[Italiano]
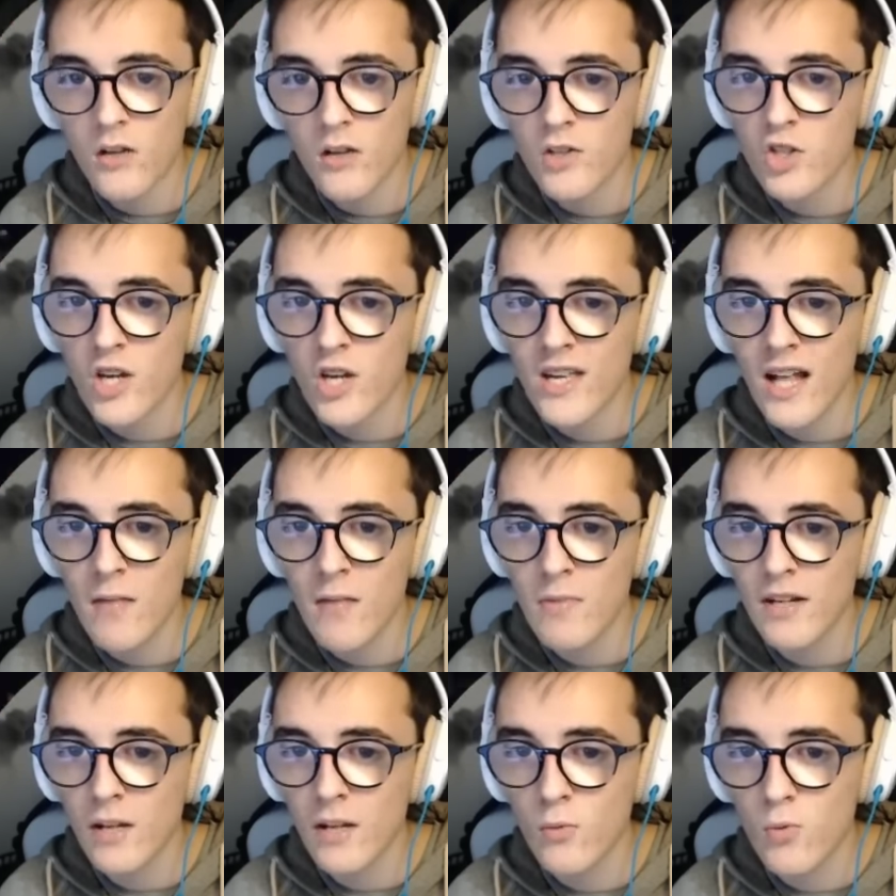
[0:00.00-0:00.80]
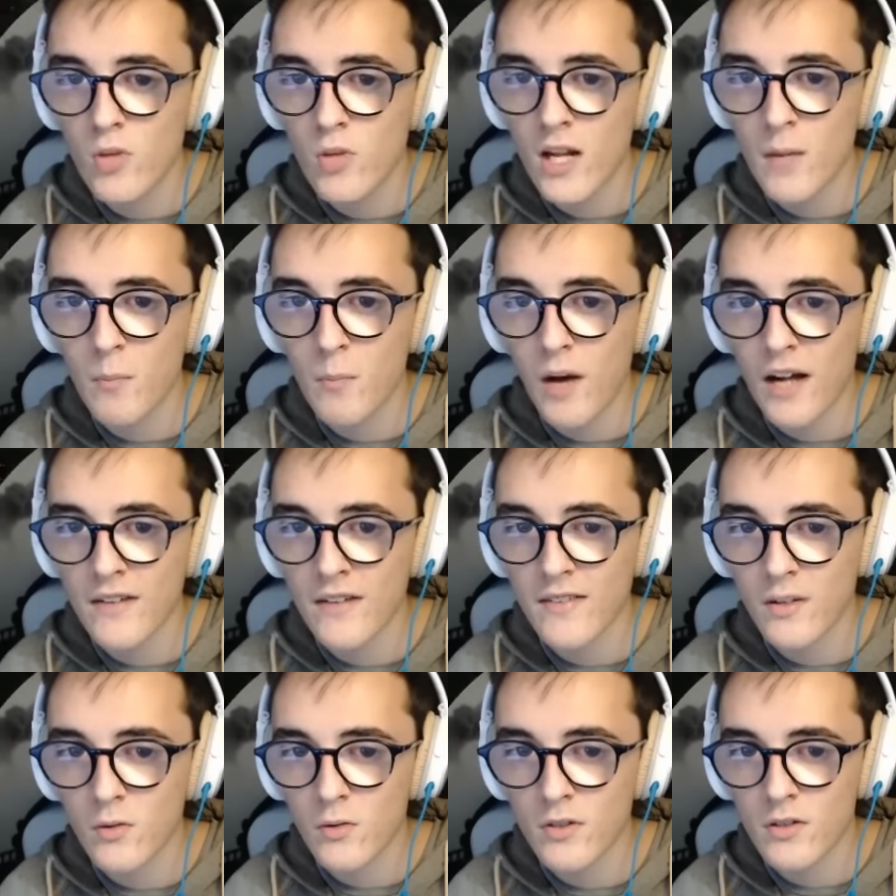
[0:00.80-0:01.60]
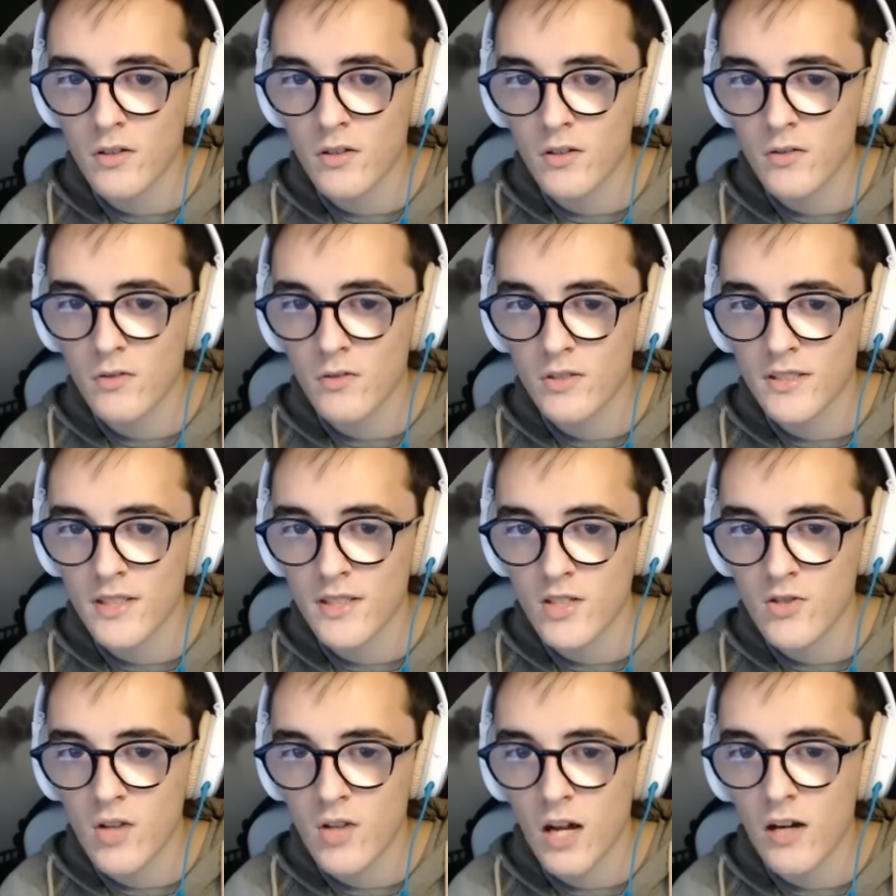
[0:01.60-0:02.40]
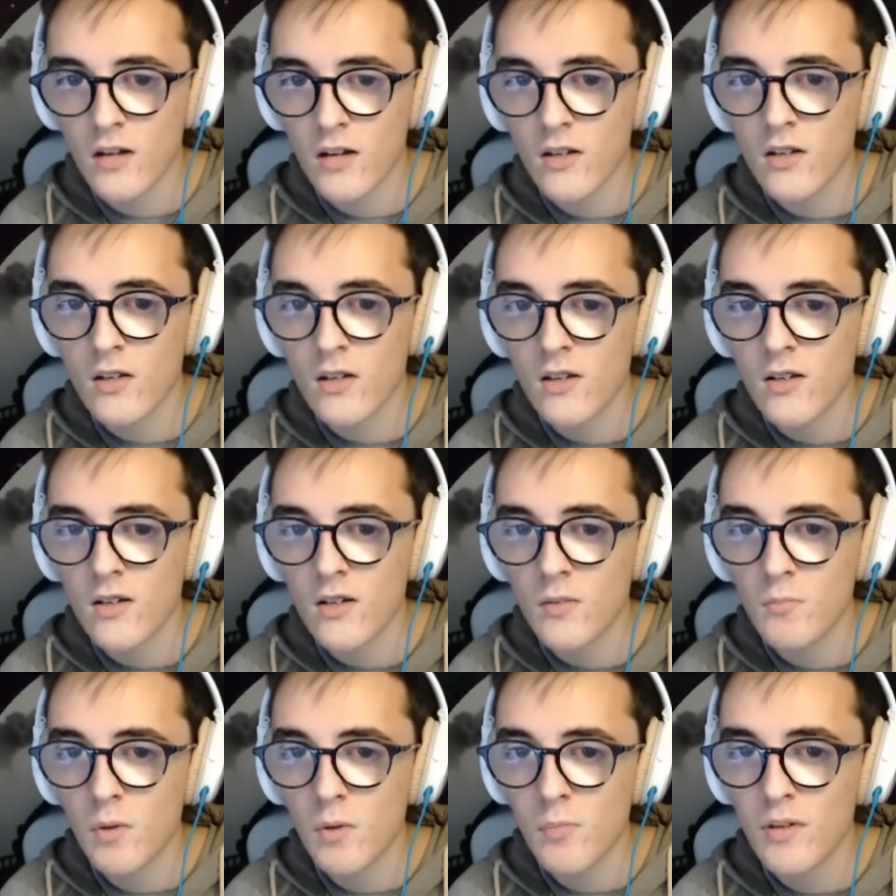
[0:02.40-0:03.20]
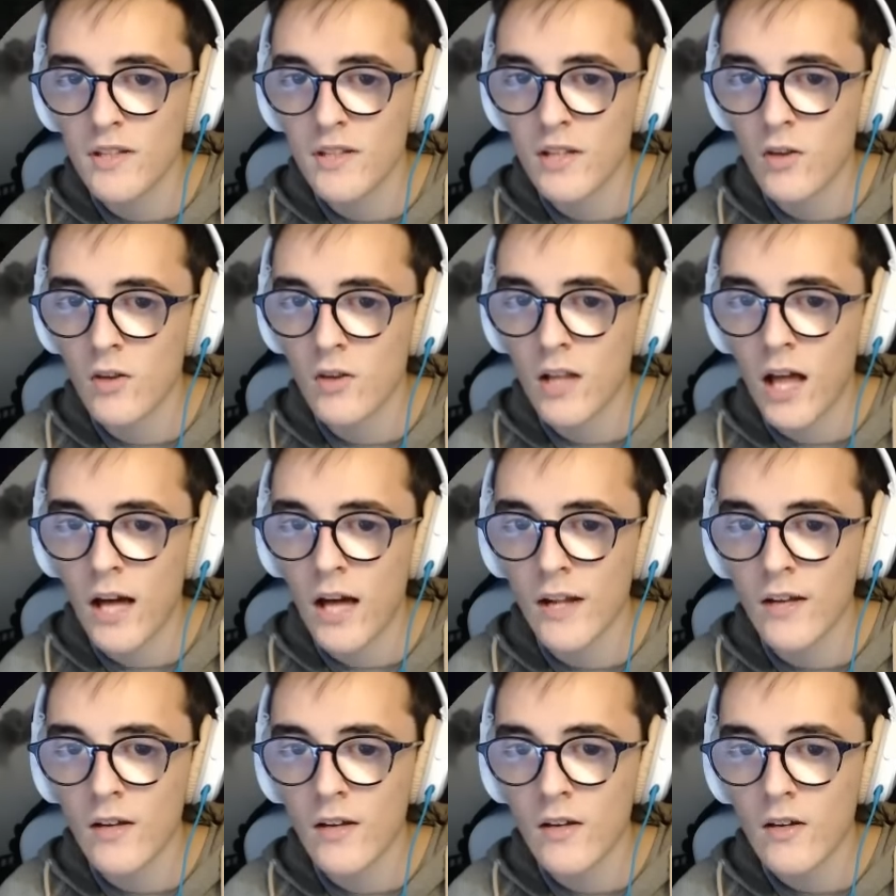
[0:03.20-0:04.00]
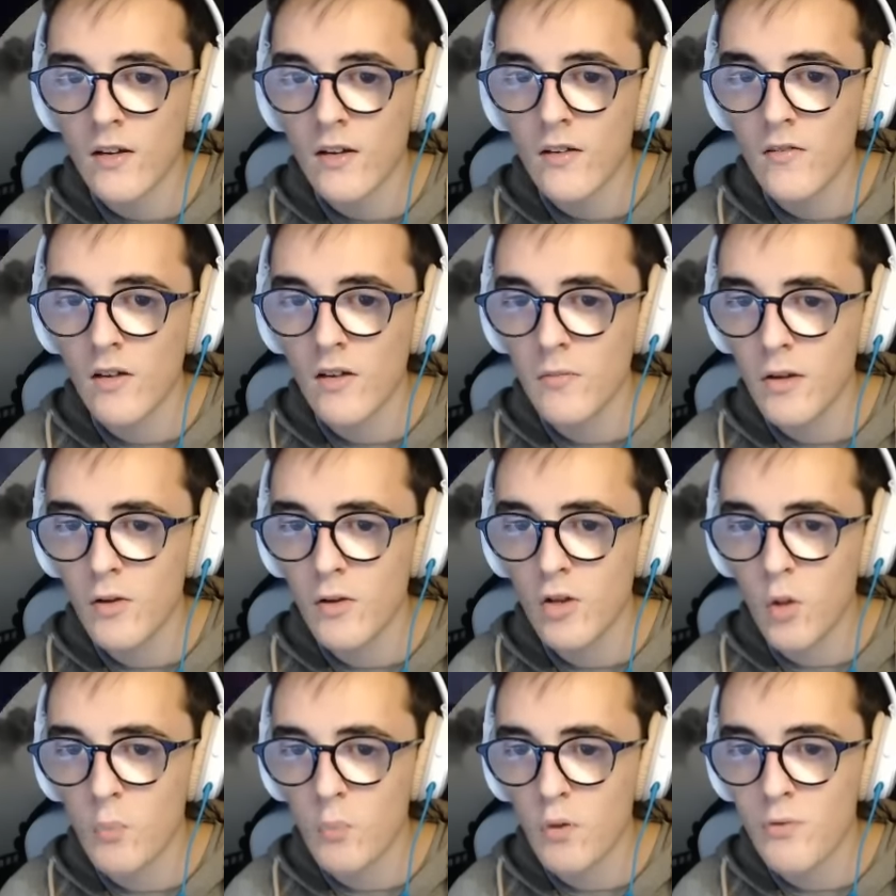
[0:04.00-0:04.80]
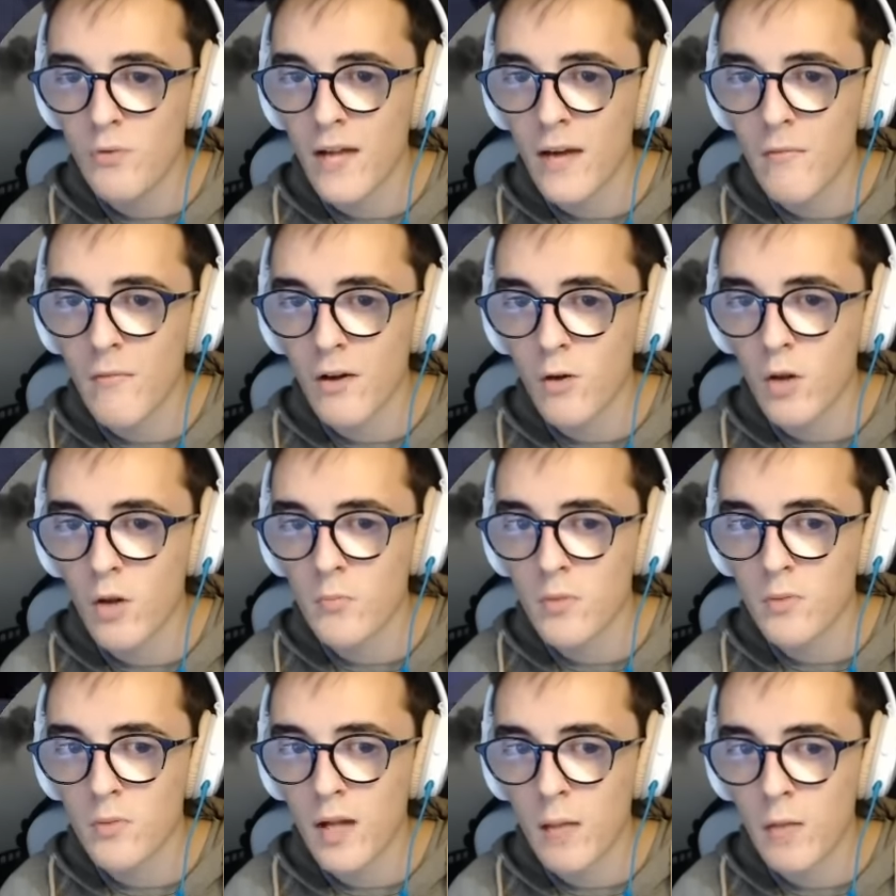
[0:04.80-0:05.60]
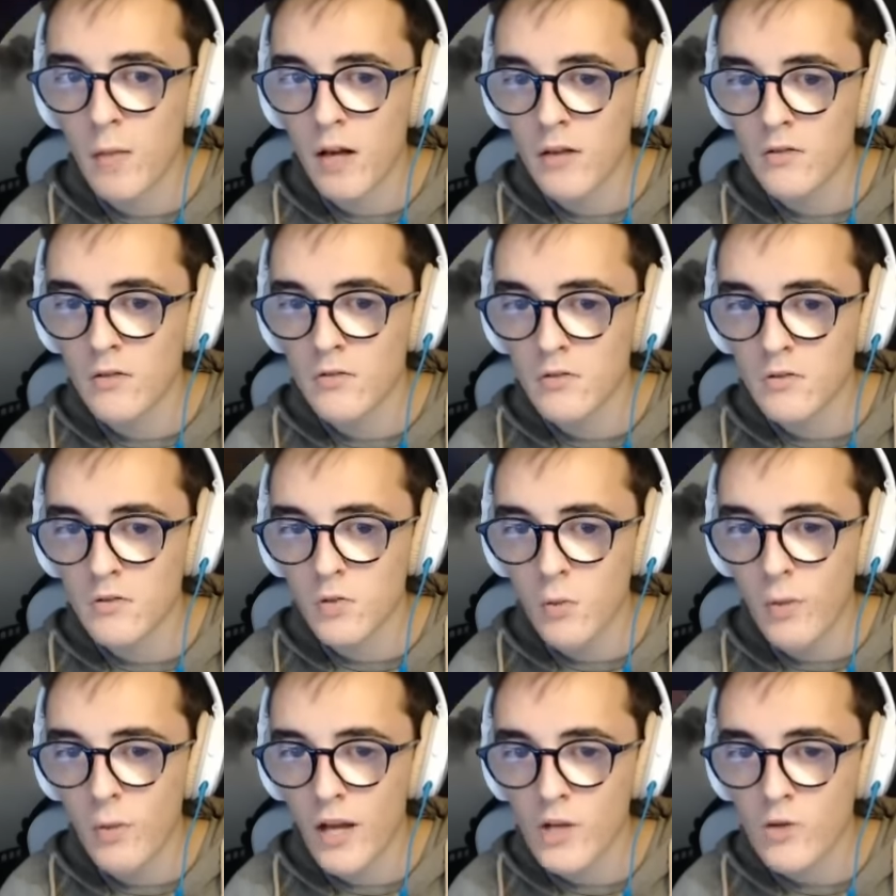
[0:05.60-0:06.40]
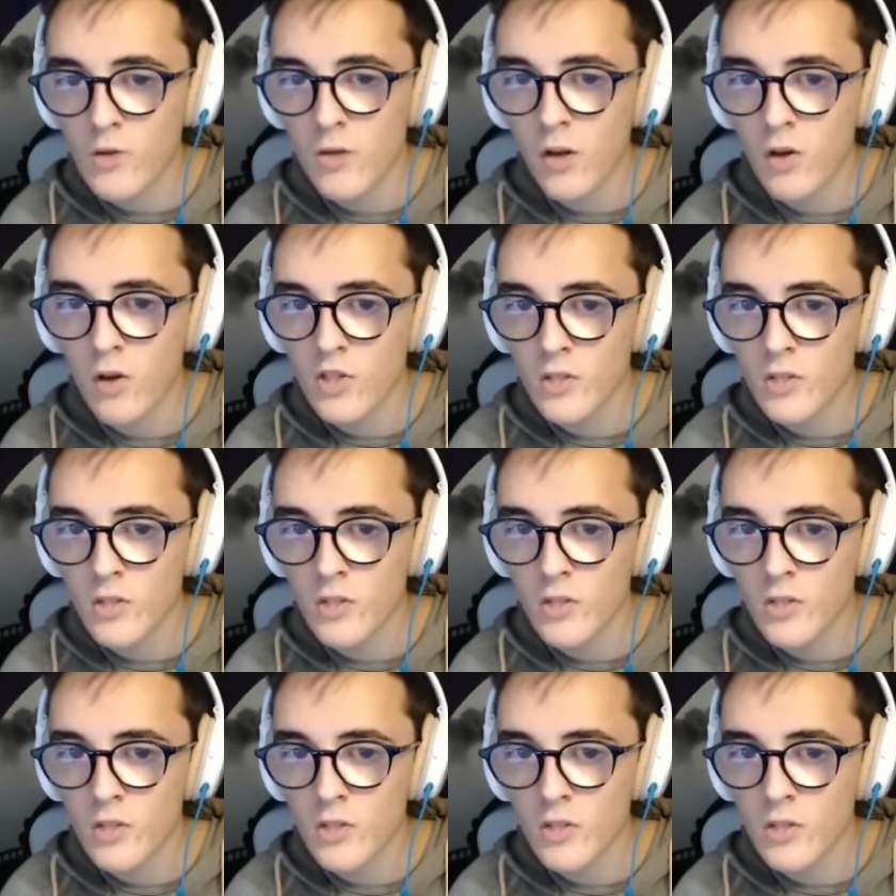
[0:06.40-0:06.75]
C'ha gli alberi da tutte le parti quest'isola Un po' particolare a me non è un problema, non è un problema. Noi piacciono le cose